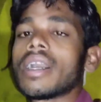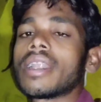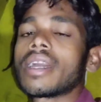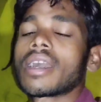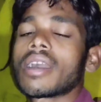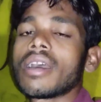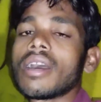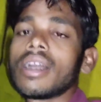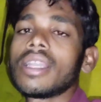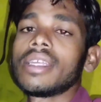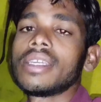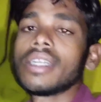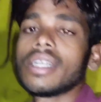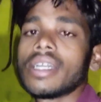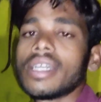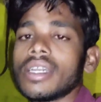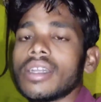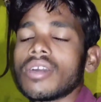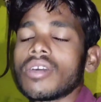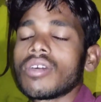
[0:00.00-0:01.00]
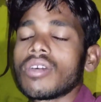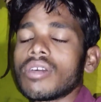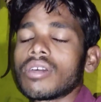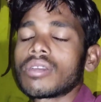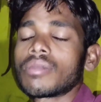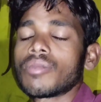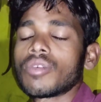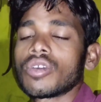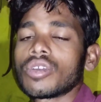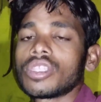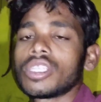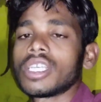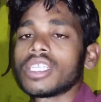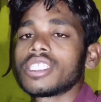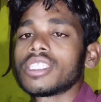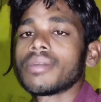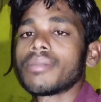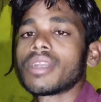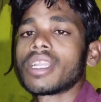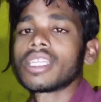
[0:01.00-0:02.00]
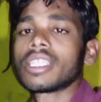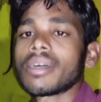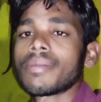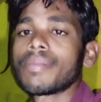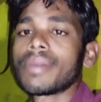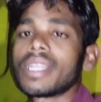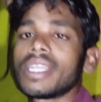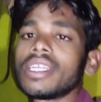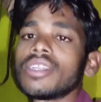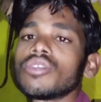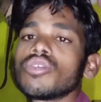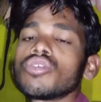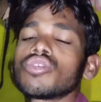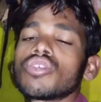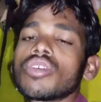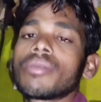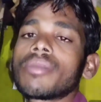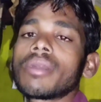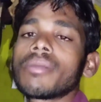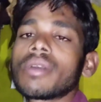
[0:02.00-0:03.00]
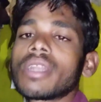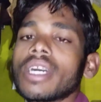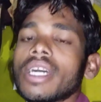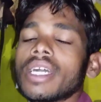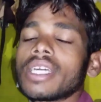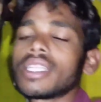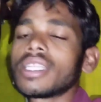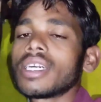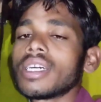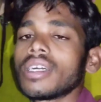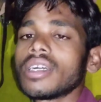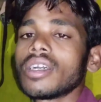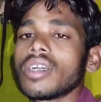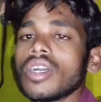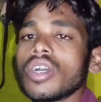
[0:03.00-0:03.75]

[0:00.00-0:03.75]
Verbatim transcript: खाना खा लिया है और बहुत ही अच्छा बना था पनीर दोस्तों हमने बनाया था